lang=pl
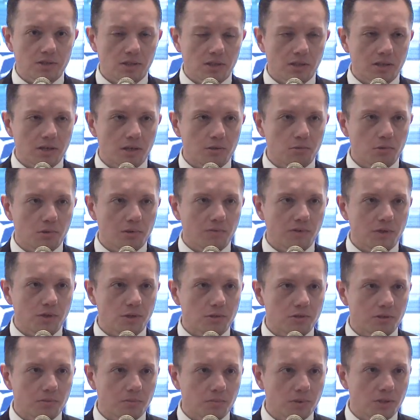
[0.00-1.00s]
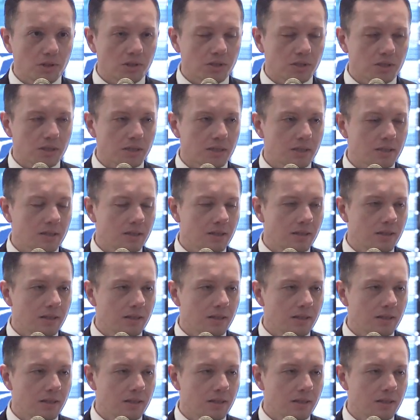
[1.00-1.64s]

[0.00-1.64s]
się i gratulować osobiście